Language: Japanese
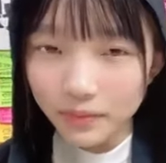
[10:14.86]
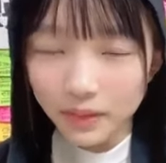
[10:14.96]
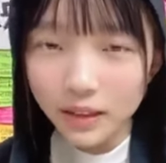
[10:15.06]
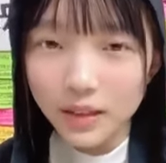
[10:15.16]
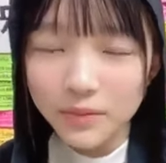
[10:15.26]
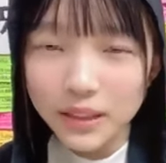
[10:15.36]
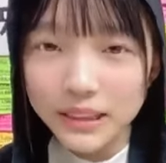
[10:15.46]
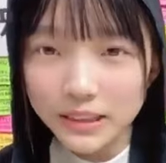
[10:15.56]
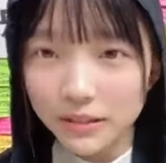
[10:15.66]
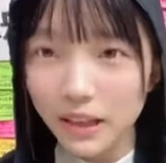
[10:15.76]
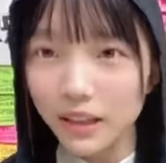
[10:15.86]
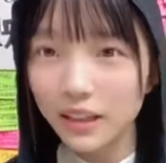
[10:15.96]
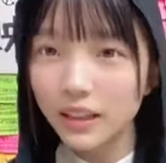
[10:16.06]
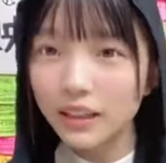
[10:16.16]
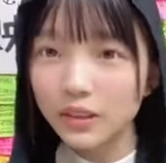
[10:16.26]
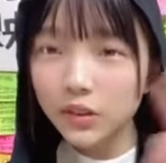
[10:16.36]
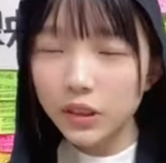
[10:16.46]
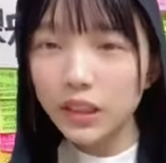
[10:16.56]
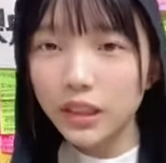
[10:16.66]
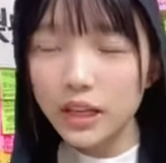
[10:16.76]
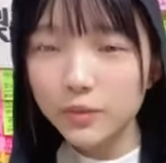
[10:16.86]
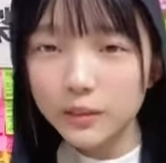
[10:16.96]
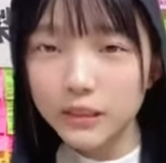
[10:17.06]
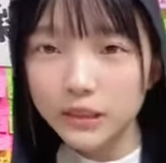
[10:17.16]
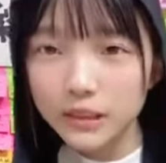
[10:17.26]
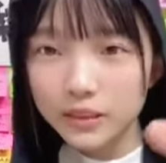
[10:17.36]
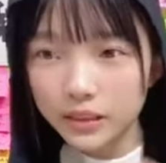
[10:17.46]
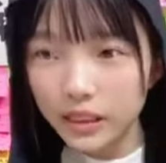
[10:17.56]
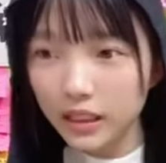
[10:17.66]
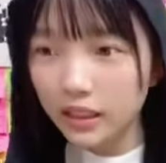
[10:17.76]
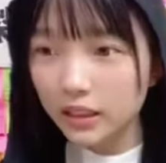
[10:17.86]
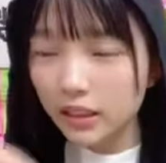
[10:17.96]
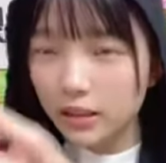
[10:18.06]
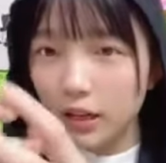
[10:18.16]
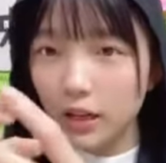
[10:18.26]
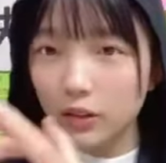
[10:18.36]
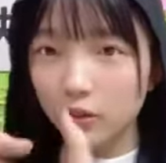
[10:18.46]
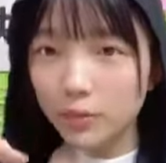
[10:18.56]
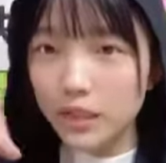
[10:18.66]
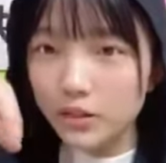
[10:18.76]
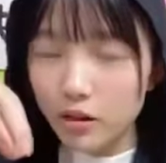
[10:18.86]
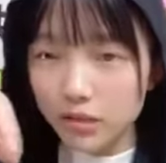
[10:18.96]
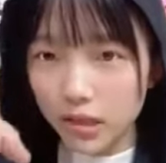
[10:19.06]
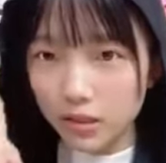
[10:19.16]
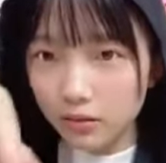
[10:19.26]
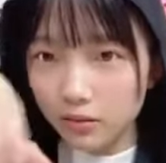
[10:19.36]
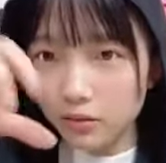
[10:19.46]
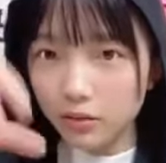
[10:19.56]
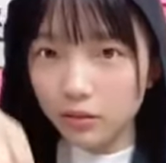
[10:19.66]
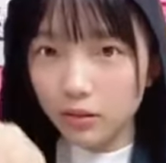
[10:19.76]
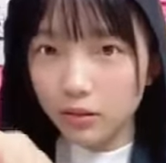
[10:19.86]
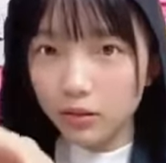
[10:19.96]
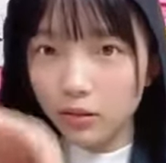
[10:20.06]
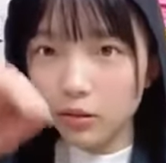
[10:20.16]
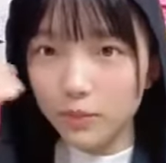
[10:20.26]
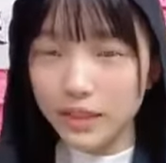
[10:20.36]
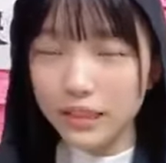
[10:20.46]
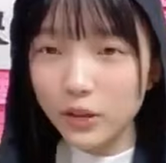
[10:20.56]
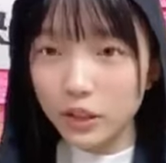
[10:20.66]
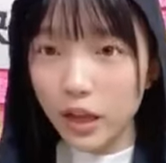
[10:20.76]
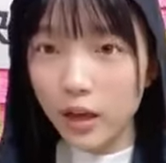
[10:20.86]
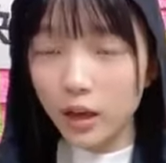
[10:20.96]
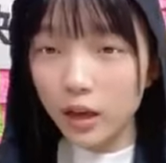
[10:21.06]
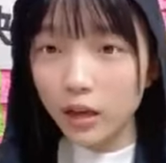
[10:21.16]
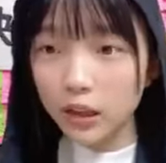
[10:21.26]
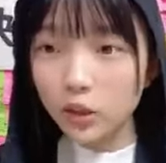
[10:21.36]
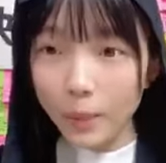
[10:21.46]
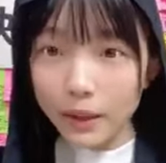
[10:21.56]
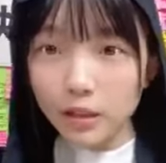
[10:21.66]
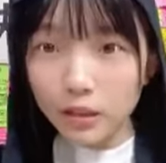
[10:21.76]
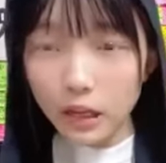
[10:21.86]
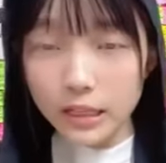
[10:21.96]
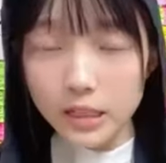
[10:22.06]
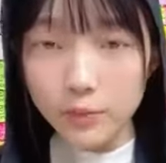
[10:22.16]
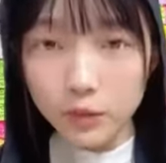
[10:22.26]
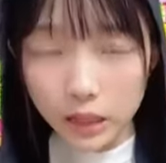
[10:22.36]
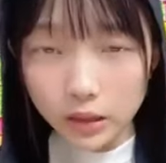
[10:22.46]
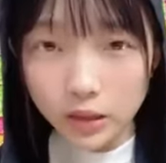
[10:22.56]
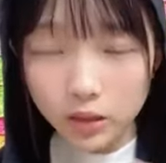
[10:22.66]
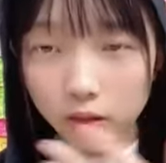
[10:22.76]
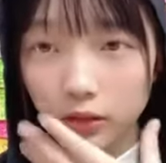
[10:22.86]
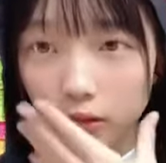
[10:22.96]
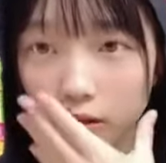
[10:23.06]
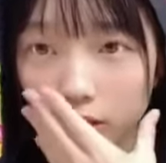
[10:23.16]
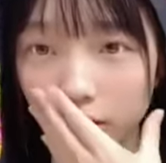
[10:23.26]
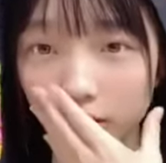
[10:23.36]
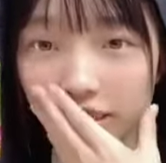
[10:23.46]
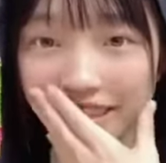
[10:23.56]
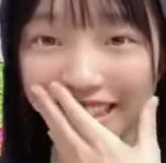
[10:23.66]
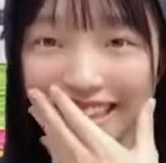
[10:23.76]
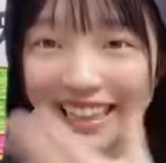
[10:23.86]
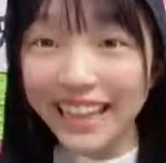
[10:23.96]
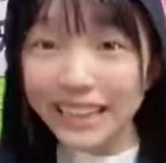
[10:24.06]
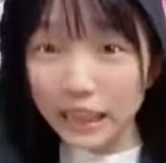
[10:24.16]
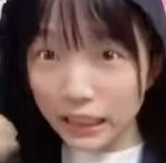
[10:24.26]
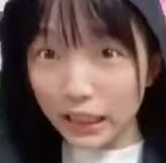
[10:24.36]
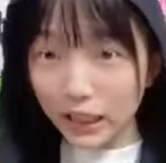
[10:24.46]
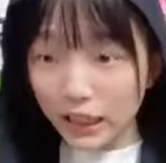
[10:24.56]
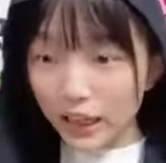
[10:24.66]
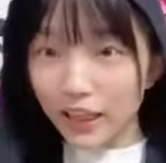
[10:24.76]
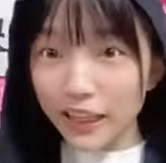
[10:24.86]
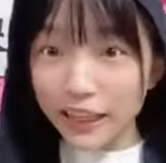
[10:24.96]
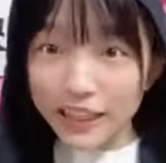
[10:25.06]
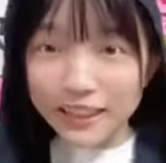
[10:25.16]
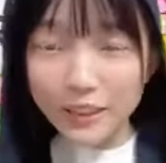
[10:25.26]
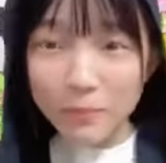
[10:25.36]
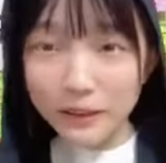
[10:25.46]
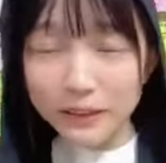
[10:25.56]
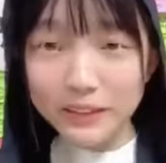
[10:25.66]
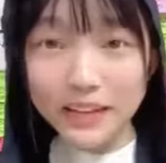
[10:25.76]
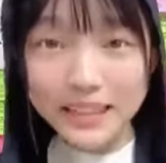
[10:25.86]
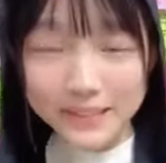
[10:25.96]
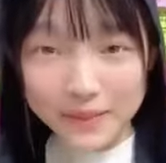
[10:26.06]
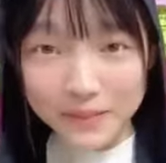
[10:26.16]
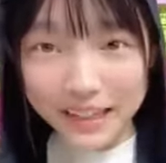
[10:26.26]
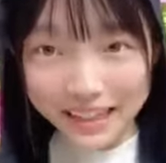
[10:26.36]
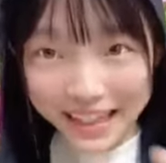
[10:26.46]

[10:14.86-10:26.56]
なんか昔はその1回の味噌汁にあの味噌あるじゃん、うん、この味噌をね、一パックぐらい全部入れるんよ。一気に、一気に一パックぐらい全部入れて